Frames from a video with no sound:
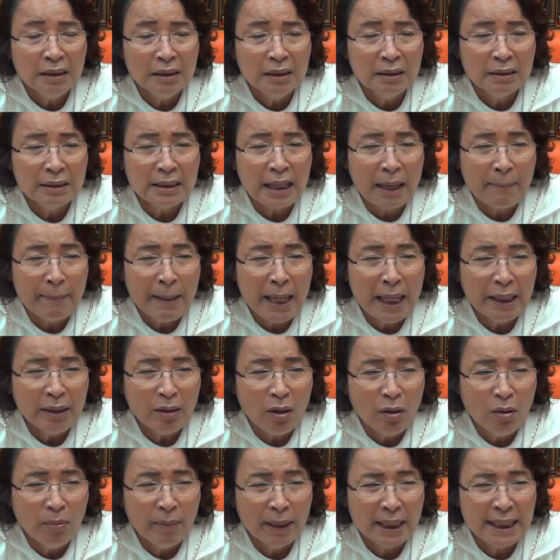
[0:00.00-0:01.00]
อสามารถ
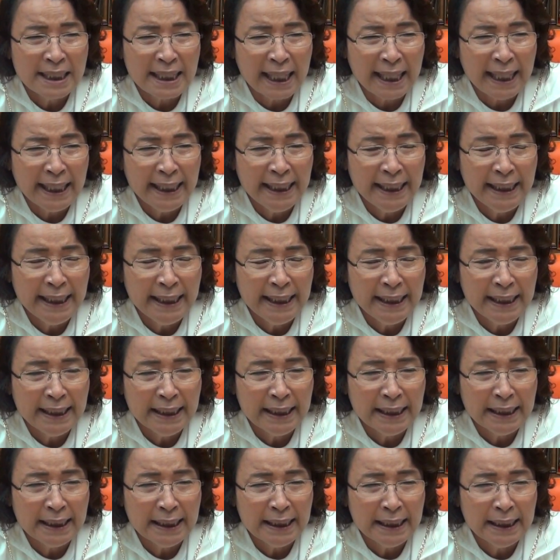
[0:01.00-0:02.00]
เอามาใช้
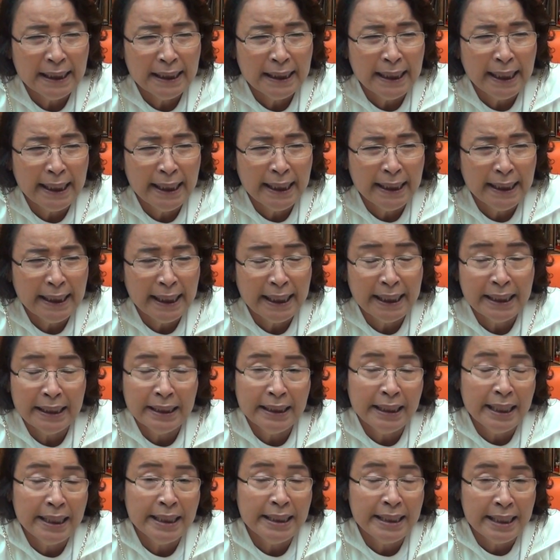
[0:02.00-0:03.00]
ในใน
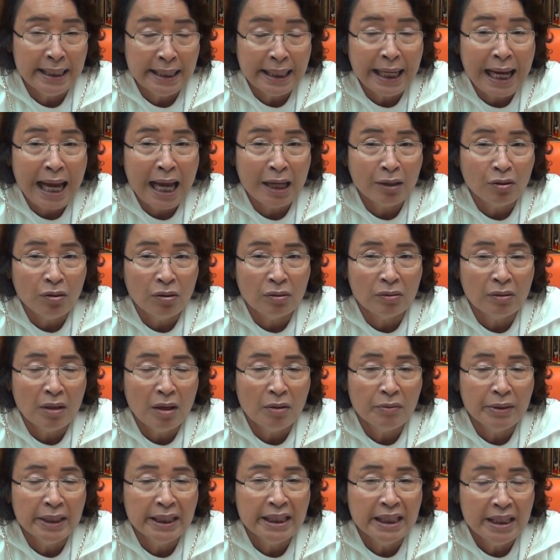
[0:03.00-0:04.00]
ในในงานของเรา
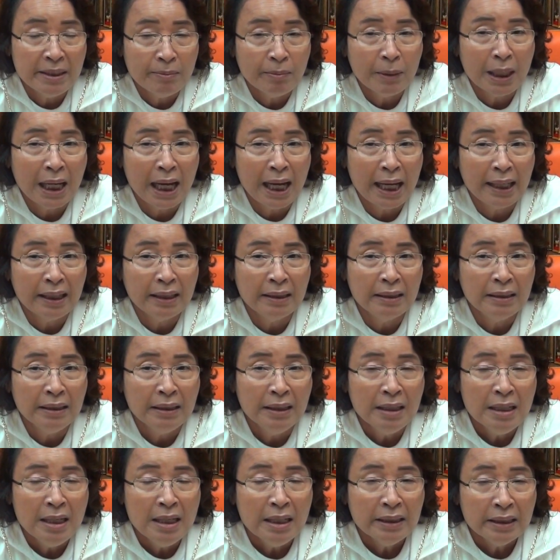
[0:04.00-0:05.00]
ในทีมงาน
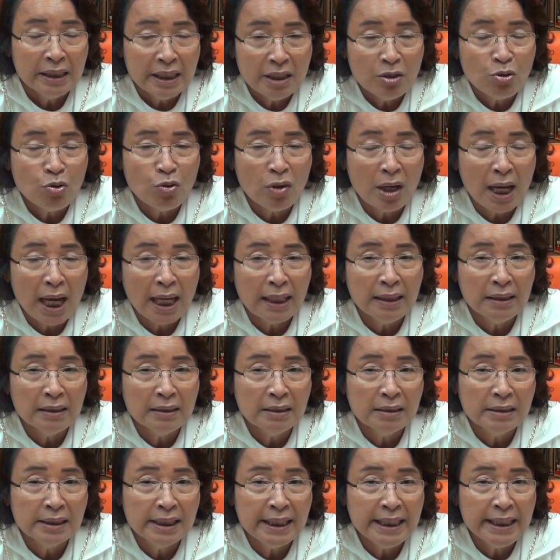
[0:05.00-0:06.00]
ที่โรงงานหรื
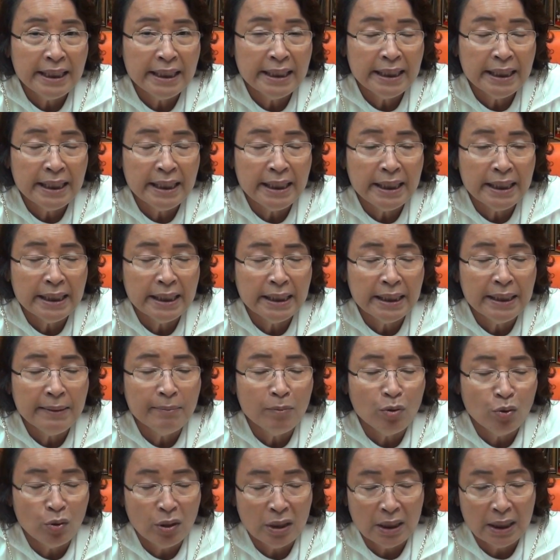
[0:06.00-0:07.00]
อที่ที่ที่
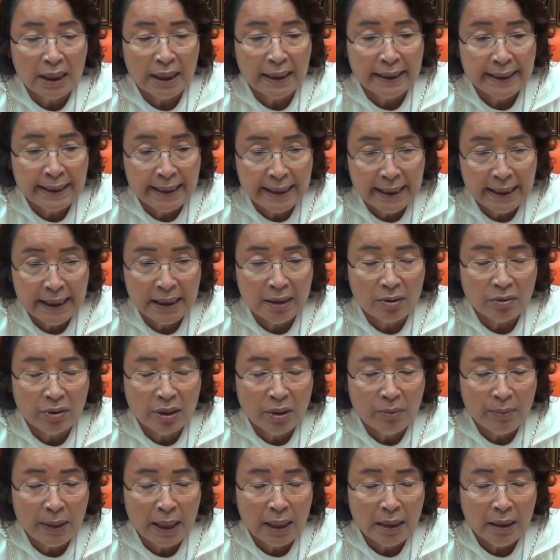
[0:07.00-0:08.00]
มูลนิธิเรา
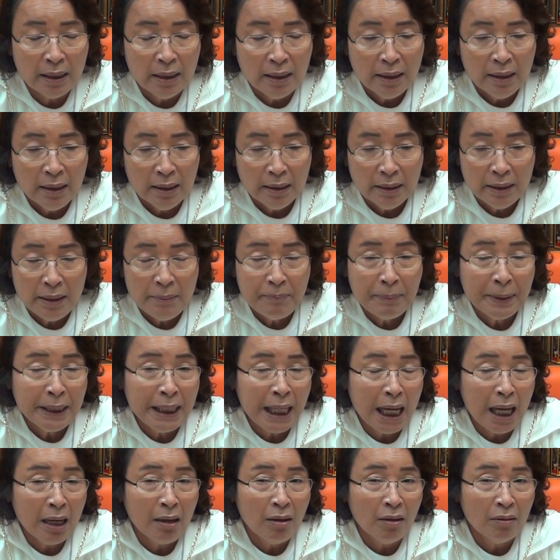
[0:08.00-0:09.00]
คิดว่าเอ้ยปัญ
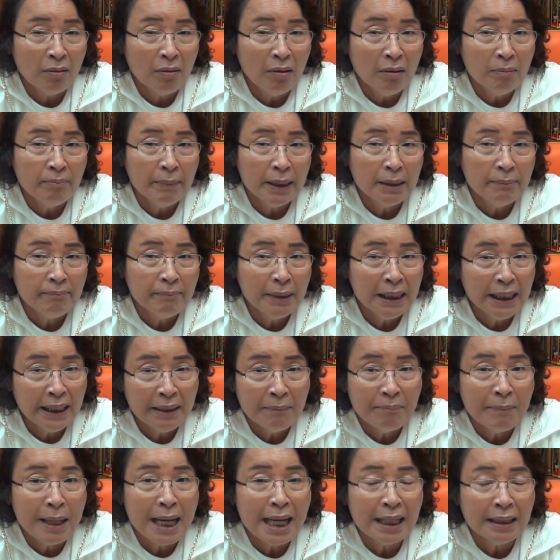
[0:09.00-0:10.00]
หาของเรา มันมันเล็
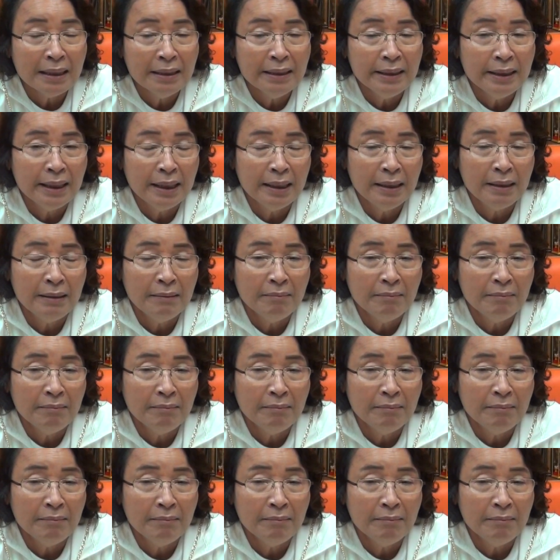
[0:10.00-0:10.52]
กมากเลยนะ